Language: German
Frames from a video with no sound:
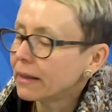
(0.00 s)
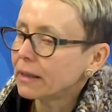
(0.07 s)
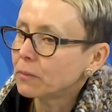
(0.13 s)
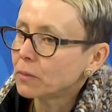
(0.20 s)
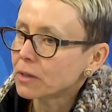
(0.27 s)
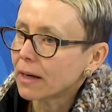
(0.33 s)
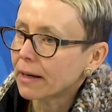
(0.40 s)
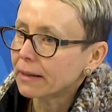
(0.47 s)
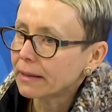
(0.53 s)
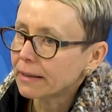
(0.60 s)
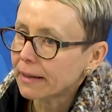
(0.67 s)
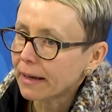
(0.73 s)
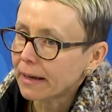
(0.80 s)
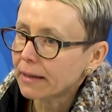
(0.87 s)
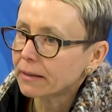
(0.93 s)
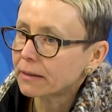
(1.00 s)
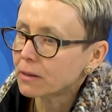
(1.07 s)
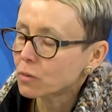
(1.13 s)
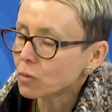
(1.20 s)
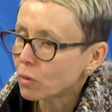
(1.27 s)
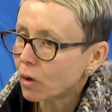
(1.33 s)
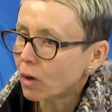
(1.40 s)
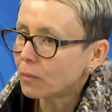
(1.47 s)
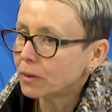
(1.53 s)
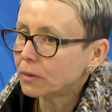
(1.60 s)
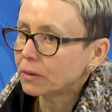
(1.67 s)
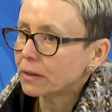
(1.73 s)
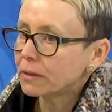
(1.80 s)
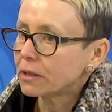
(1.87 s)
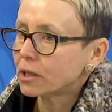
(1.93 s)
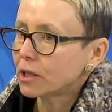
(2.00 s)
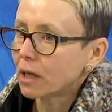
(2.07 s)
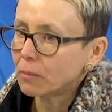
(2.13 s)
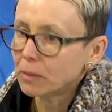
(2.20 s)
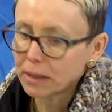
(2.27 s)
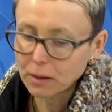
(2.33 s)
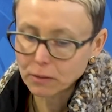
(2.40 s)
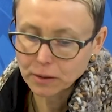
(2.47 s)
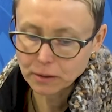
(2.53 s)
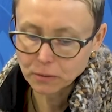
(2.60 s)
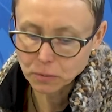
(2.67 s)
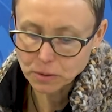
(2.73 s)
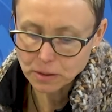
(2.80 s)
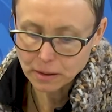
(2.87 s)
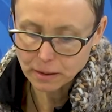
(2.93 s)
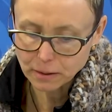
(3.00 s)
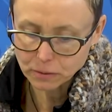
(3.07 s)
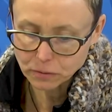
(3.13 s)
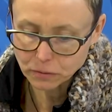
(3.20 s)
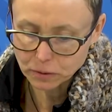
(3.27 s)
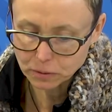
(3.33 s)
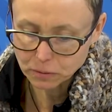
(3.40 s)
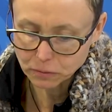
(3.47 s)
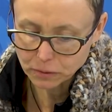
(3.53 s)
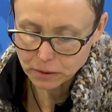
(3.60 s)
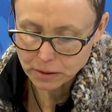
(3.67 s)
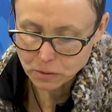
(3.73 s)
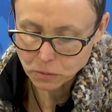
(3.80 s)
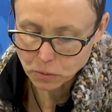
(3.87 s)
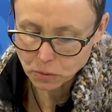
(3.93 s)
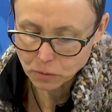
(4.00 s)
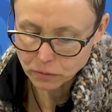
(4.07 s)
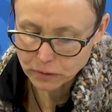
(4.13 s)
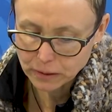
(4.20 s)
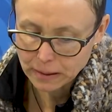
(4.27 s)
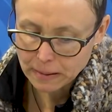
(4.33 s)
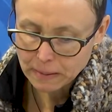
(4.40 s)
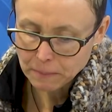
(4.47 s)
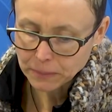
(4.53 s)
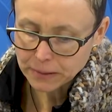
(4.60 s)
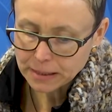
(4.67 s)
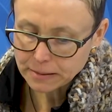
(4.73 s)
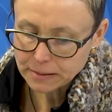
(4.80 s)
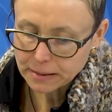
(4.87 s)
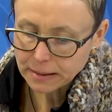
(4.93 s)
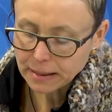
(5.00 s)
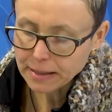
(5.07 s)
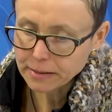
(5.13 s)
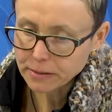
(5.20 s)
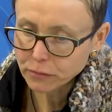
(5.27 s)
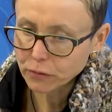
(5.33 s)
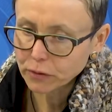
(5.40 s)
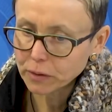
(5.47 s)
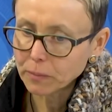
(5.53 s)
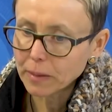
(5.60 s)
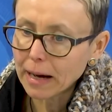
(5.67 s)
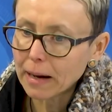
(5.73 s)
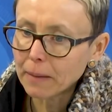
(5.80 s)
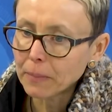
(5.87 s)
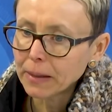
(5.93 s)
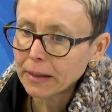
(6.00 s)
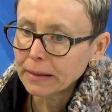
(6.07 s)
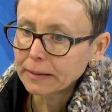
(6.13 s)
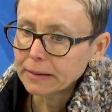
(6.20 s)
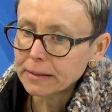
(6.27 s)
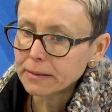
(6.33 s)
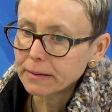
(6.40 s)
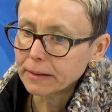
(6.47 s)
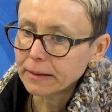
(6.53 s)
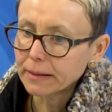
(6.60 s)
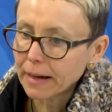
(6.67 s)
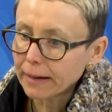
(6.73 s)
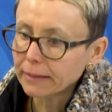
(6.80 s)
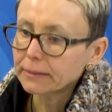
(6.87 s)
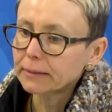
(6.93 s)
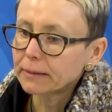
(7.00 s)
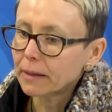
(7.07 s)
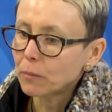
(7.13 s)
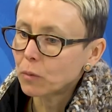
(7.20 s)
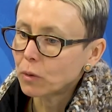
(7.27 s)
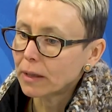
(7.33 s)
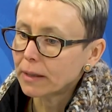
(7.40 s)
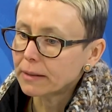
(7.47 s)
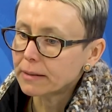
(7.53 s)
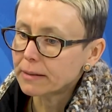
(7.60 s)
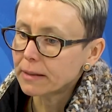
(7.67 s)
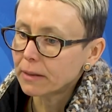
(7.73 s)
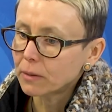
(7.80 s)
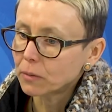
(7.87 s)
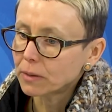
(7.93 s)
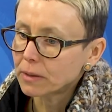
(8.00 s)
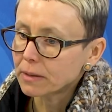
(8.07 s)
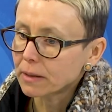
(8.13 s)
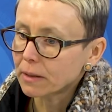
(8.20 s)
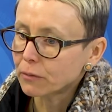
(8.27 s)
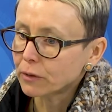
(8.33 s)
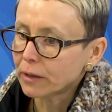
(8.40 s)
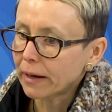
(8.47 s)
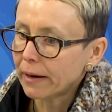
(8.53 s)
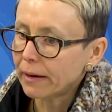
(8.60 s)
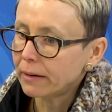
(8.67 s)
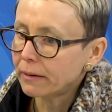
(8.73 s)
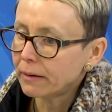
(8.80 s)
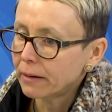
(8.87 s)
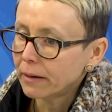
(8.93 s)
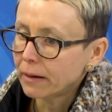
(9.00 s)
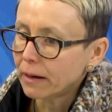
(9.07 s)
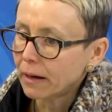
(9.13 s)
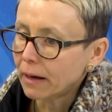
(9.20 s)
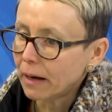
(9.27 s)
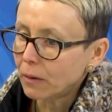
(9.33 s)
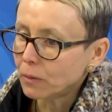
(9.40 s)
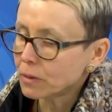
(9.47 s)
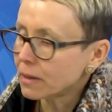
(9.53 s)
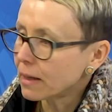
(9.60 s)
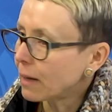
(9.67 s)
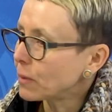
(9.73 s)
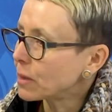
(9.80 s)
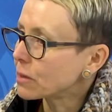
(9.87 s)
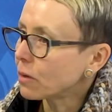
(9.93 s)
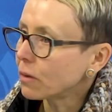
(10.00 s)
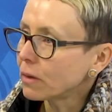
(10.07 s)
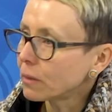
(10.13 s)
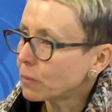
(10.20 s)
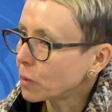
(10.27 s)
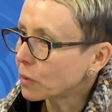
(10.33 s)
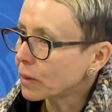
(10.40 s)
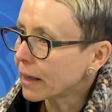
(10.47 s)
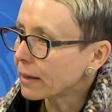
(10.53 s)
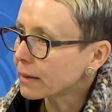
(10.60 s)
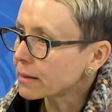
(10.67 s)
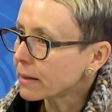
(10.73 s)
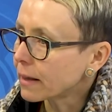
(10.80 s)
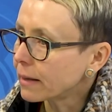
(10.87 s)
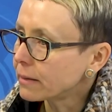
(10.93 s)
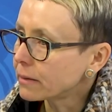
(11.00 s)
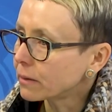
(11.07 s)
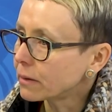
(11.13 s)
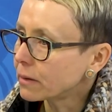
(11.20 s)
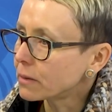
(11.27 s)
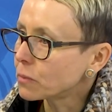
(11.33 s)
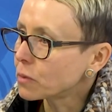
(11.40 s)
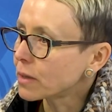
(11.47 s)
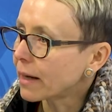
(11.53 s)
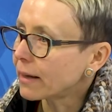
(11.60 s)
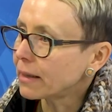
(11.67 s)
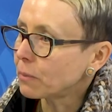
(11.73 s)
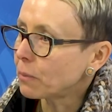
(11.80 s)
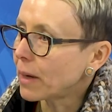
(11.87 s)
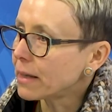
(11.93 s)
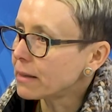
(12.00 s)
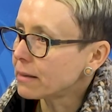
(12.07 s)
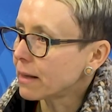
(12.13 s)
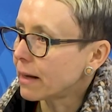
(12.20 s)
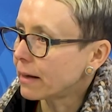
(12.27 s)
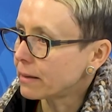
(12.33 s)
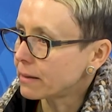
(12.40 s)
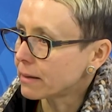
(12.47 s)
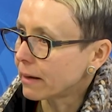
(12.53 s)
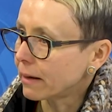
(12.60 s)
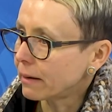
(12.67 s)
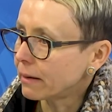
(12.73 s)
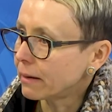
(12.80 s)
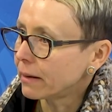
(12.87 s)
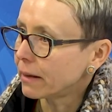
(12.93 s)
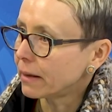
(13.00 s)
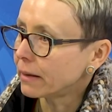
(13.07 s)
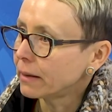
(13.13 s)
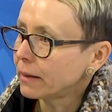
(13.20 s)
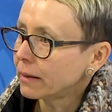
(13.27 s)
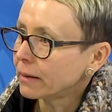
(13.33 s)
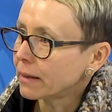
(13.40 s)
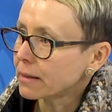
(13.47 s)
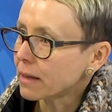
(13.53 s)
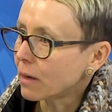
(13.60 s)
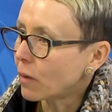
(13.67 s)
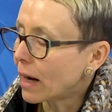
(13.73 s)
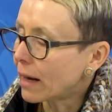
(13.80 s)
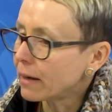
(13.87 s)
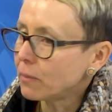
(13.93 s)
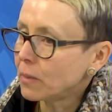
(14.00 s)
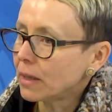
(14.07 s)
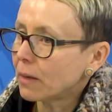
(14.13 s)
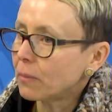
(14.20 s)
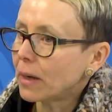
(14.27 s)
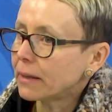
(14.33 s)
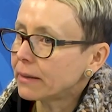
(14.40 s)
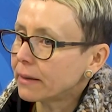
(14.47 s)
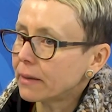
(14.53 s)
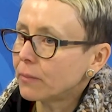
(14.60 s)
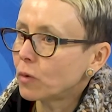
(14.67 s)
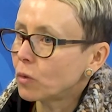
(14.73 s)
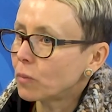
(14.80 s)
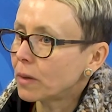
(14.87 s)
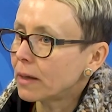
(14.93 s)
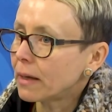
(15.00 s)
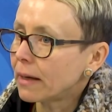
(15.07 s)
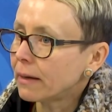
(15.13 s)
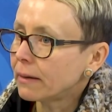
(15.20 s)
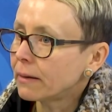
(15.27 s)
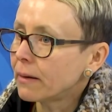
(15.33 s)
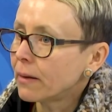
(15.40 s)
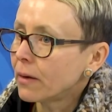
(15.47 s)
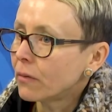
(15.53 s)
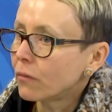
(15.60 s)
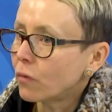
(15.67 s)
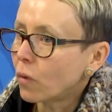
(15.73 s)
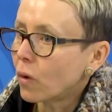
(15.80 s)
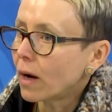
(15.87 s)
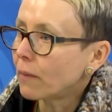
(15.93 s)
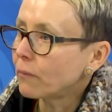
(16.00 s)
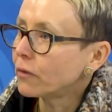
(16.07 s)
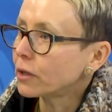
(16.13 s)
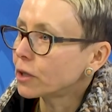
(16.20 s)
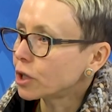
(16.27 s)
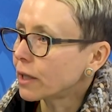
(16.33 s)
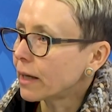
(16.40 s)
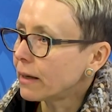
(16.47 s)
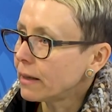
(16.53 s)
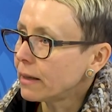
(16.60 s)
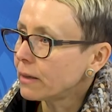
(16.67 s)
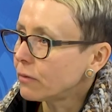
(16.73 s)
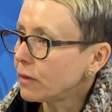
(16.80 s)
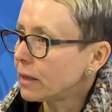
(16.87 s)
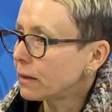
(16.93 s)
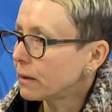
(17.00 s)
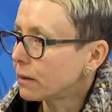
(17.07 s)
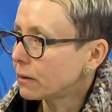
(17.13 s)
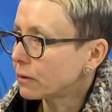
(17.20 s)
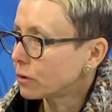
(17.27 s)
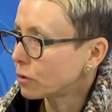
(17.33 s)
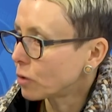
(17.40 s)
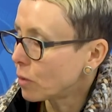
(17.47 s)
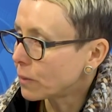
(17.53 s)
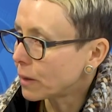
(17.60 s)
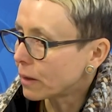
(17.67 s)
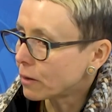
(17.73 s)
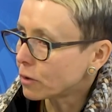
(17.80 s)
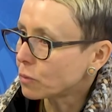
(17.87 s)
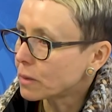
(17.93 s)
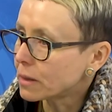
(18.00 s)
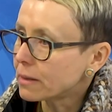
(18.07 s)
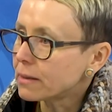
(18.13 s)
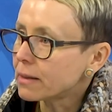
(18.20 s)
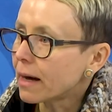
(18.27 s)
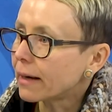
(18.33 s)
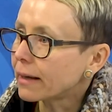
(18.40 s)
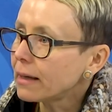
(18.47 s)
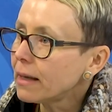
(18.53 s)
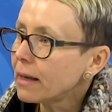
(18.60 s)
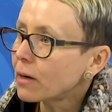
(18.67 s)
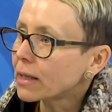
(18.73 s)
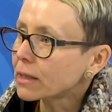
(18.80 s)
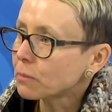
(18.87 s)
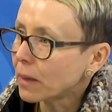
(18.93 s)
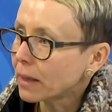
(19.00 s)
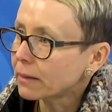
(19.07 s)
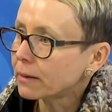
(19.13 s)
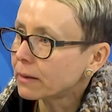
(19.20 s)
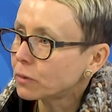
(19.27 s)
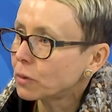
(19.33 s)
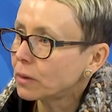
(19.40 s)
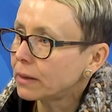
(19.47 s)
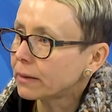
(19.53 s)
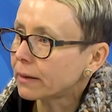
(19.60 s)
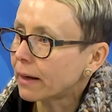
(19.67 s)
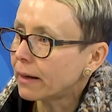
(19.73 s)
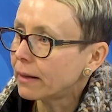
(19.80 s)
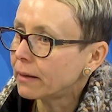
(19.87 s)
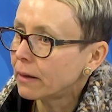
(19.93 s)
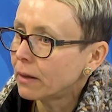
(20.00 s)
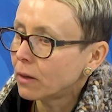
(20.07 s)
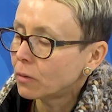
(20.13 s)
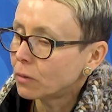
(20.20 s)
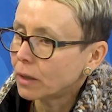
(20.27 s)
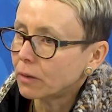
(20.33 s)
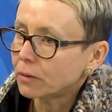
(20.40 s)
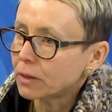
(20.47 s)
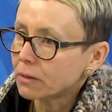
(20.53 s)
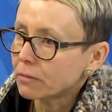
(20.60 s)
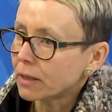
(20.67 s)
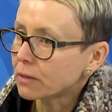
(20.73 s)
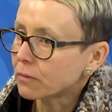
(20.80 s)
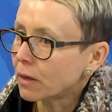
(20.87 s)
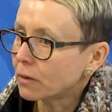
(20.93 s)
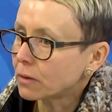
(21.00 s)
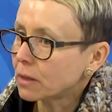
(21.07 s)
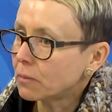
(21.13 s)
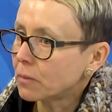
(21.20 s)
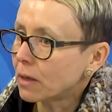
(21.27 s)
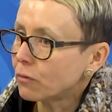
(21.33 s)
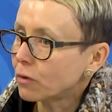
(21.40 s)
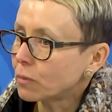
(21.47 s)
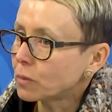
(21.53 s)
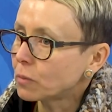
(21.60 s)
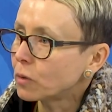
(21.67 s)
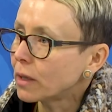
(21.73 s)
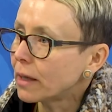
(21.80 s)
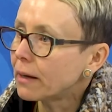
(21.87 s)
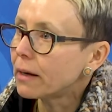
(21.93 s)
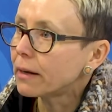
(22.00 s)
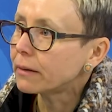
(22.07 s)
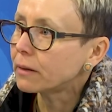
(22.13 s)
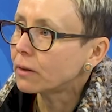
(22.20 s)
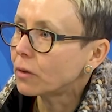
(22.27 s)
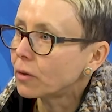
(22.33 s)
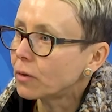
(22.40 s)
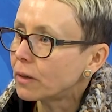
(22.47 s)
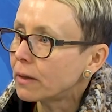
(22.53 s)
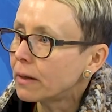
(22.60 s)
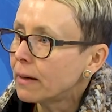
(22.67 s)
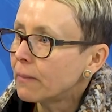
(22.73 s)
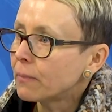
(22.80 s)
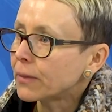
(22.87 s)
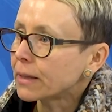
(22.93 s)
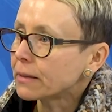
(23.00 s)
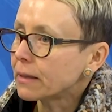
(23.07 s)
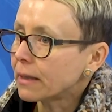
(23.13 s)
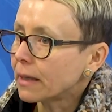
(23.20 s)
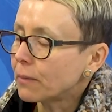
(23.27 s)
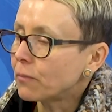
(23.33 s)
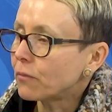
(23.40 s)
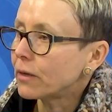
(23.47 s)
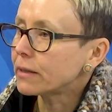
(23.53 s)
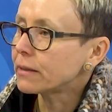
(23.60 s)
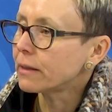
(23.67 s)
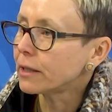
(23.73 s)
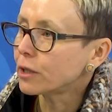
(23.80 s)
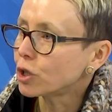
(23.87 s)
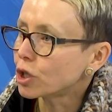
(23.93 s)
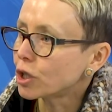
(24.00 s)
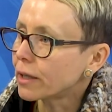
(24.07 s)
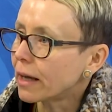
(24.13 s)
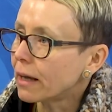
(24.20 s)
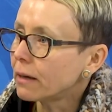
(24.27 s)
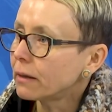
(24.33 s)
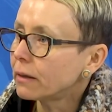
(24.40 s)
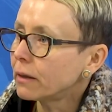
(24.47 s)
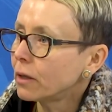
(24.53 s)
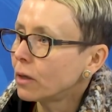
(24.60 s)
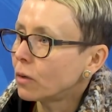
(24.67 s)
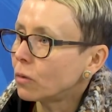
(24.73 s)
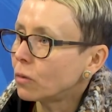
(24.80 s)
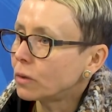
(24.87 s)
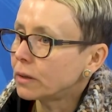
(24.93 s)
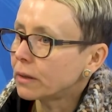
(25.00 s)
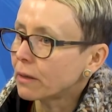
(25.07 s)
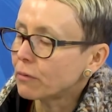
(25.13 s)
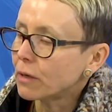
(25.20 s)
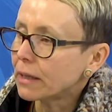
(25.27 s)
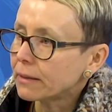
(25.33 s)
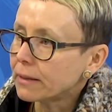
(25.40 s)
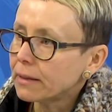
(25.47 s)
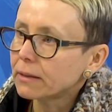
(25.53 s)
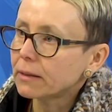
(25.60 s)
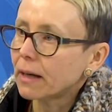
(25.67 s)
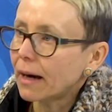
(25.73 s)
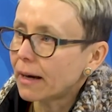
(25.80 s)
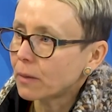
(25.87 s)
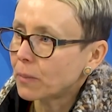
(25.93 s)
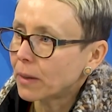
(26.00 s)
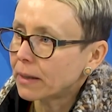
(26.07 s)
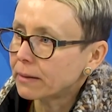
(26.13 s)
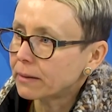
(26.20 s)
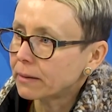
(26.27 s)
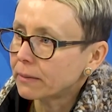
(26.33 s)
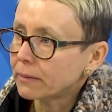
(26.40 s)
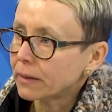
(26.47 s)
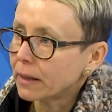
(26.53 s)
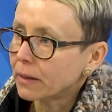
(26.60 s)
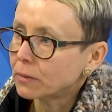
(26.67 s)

Ich muss eigentlich eher dazu kommen, und das ist, glaube ich, auch eine große Herausforderung für die Zukunft, dass ich als Firma diesen Gedanken der Modernisierung, das darf kein Ausnahmesonderprojekt sein, sondern es muss eigentlich Baseline sein. Ja? Dass auch alle Mitarbeiter immer überlegen, wo haben wir ständig wieder, das kommt dann auch so ein bisschen dieser agile Aspekt natürlich rein und auch das, was wir aus dem DevOps-Modell lernen können, dass ich eben wesentlich schneller und reflektierter arbeite ja?